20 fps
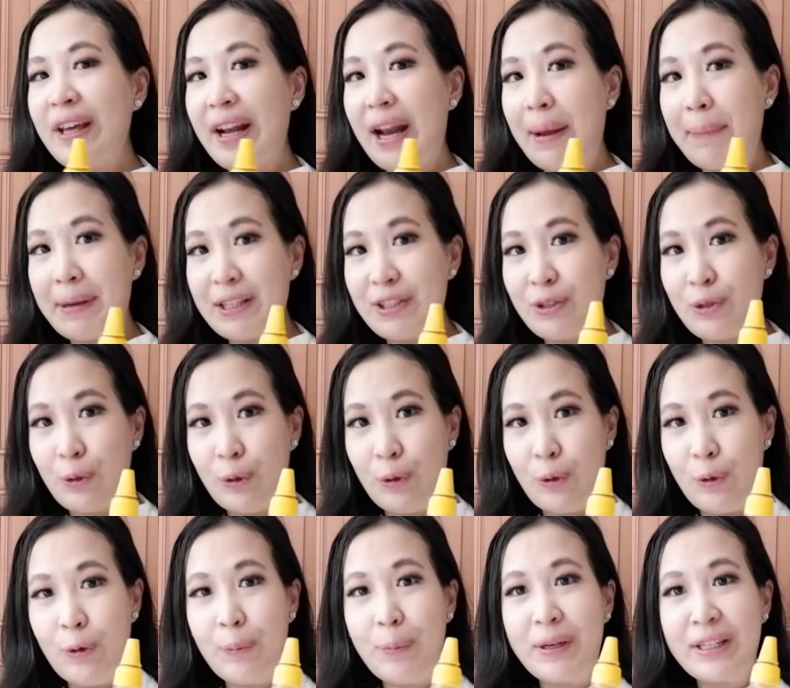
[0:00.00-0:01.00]
keramas
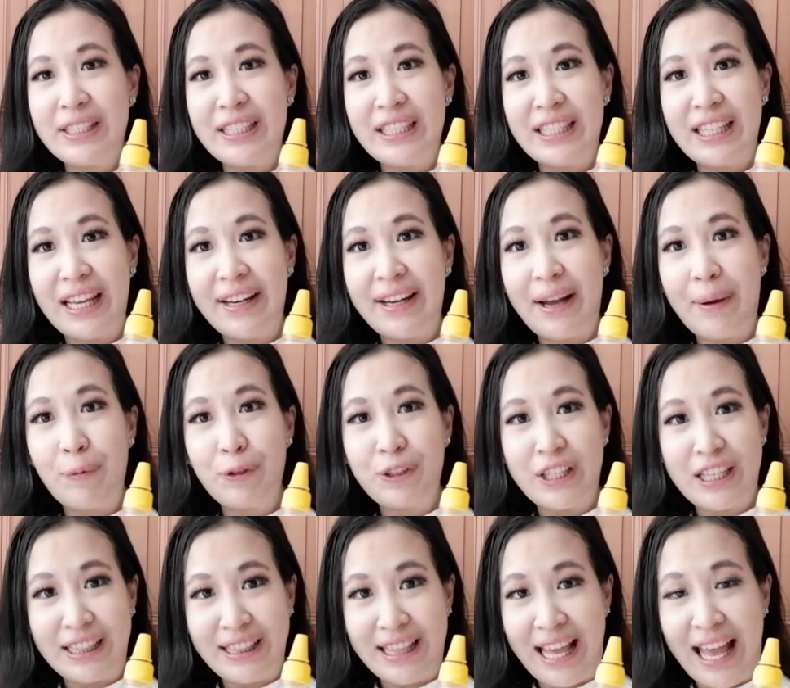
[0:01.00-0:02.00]
dulu, bersihkan rambut
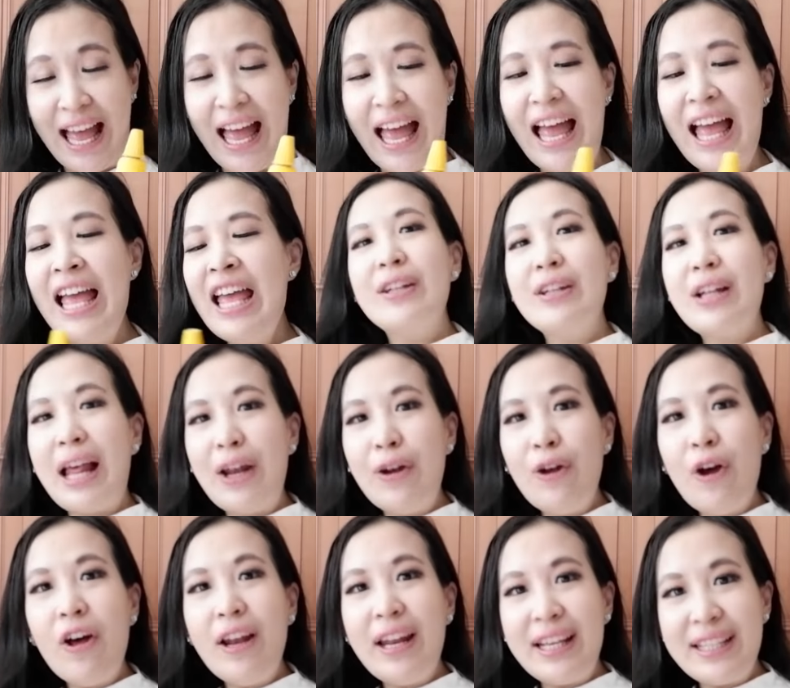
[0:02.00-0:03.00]
kita,
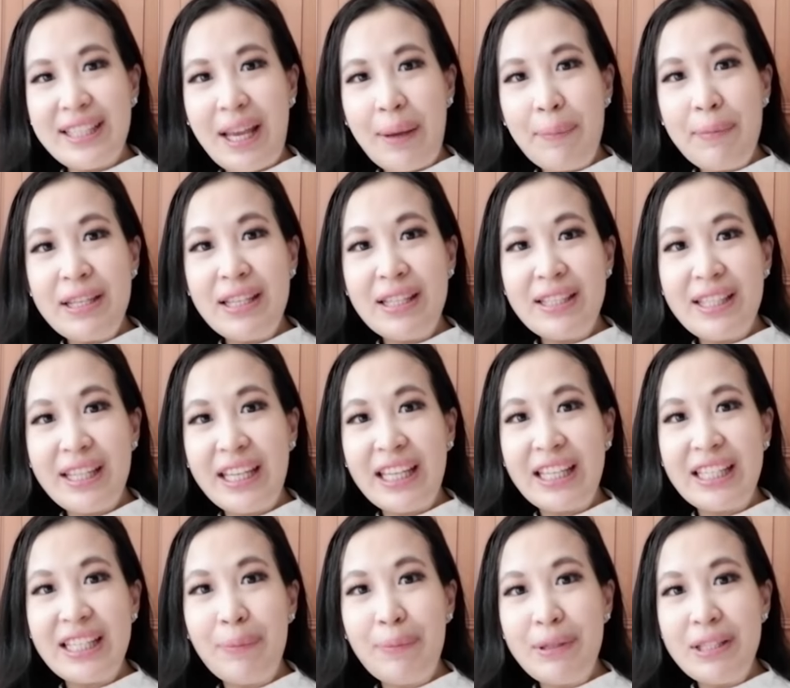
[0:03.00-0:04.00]
lalu oleskan
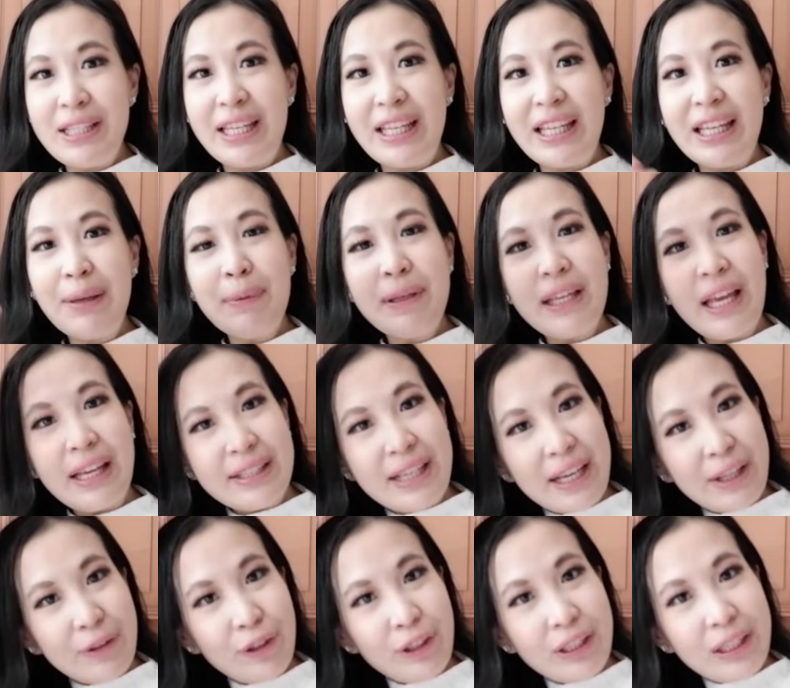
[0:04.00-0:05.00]
sedikit demi sedikit minyak
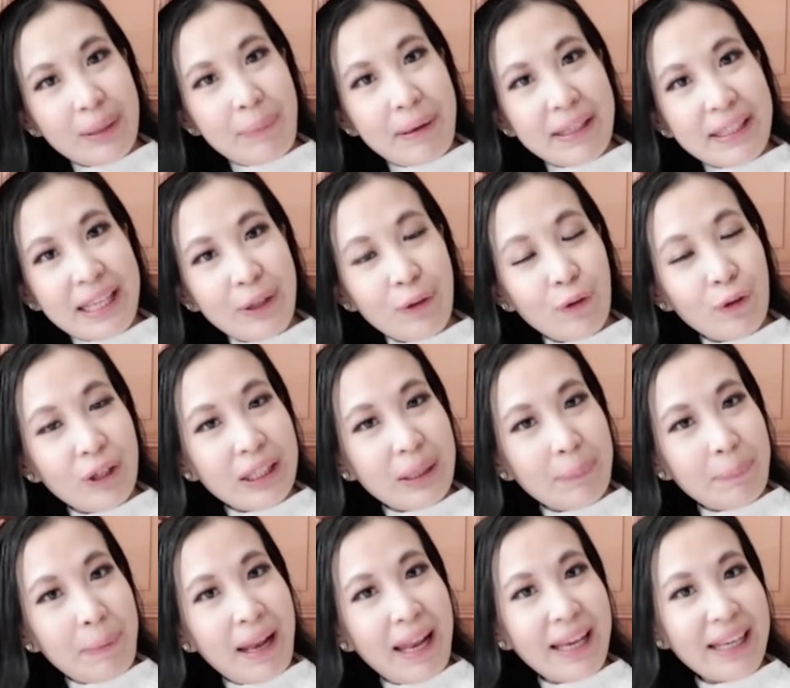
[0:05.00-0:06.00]
zaitun ke bagian kulit
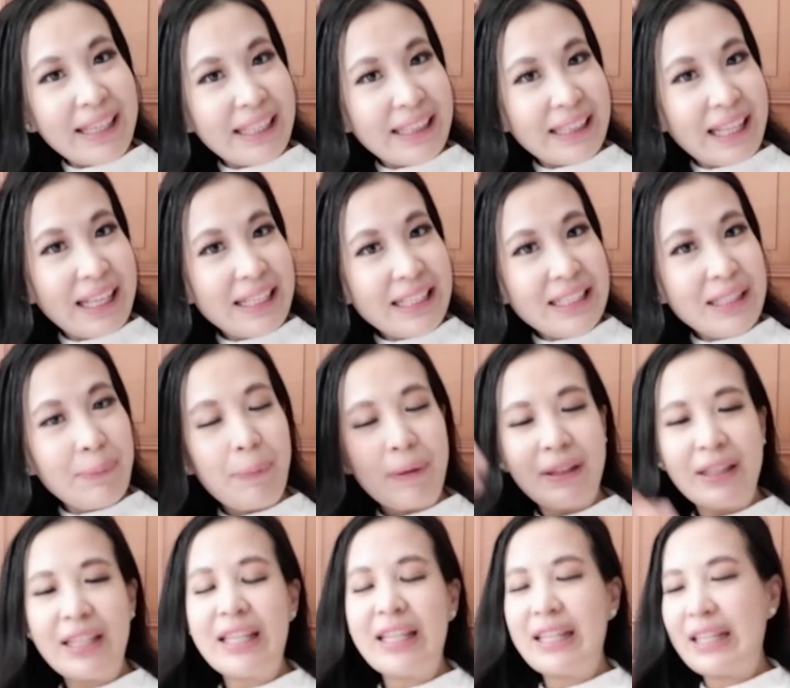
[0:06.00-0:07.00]
kepala kita nih
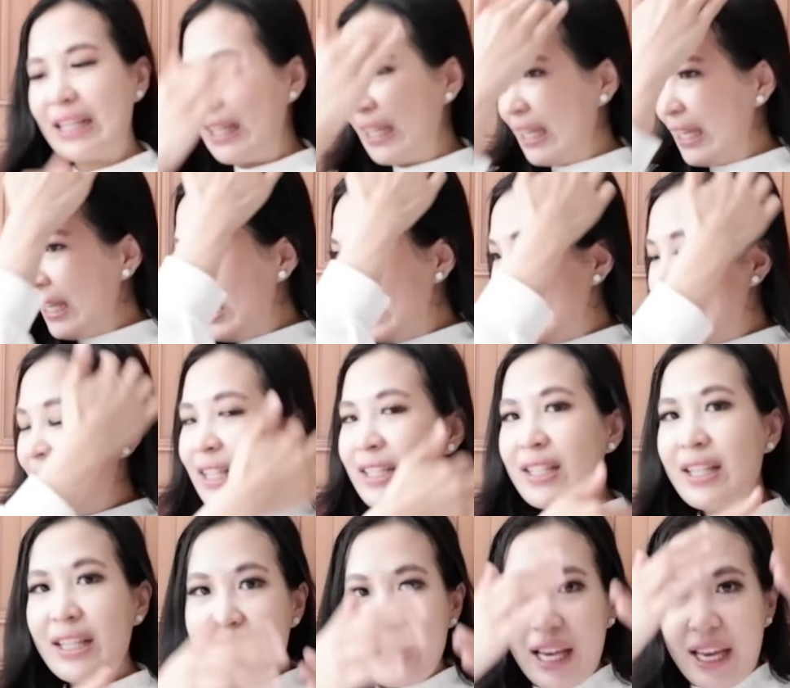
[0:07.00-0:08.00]
seperti ini
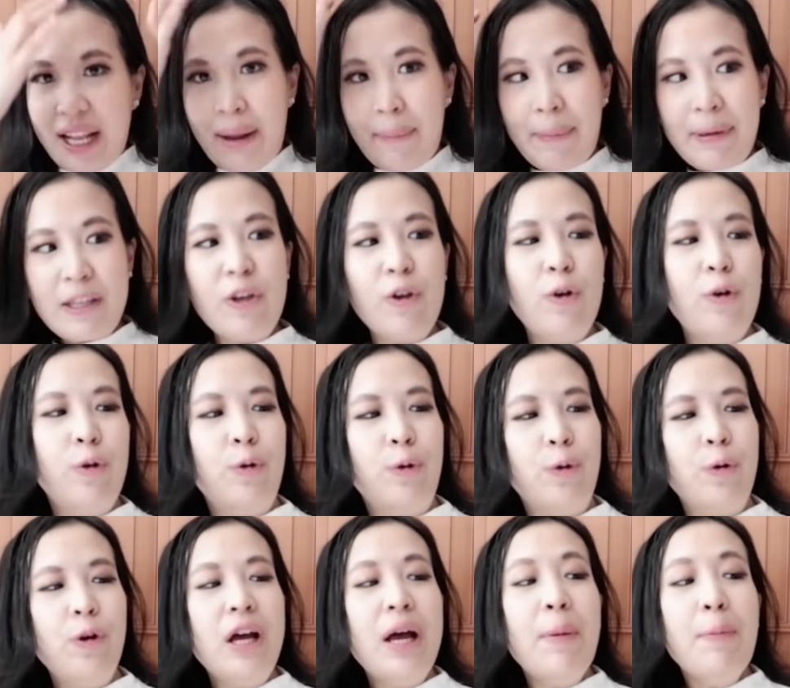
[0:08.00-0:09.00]
secara
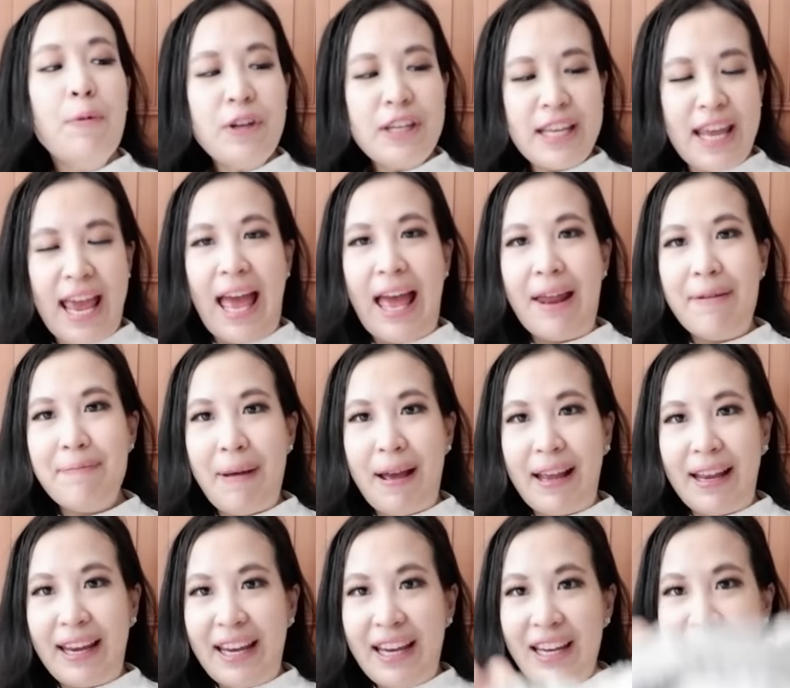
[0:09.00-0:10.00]
menyeluruh, kemudian
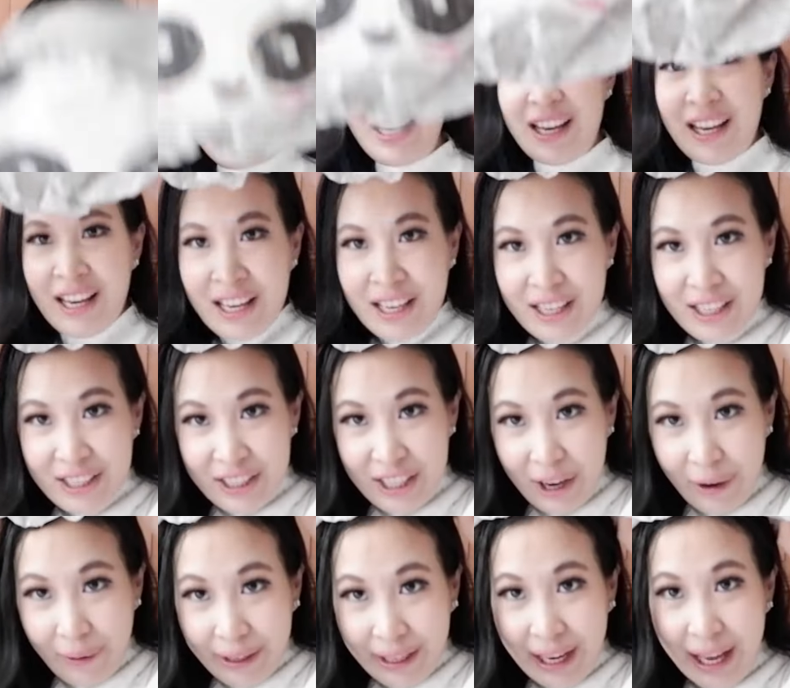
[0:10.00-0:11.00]
pakai
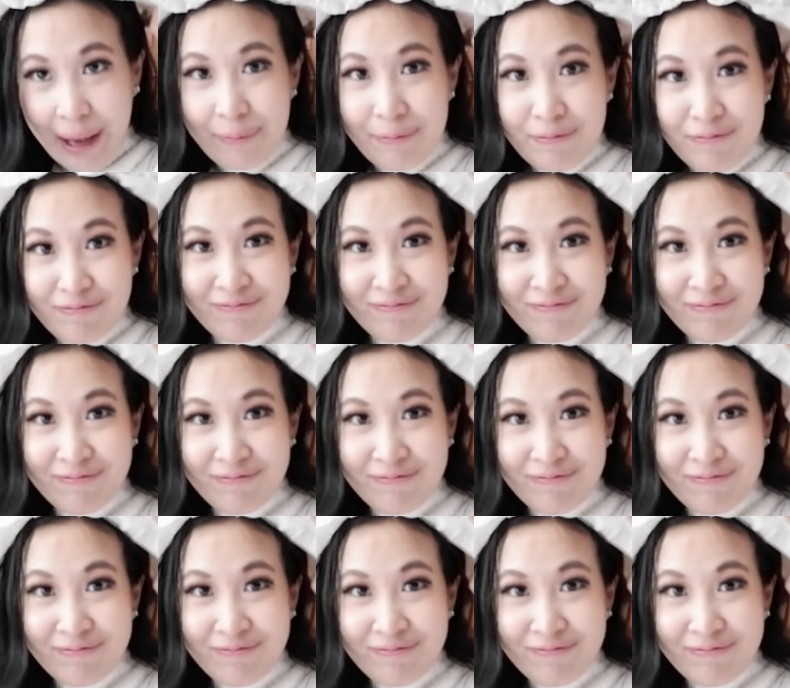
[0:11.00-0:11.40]
shower cup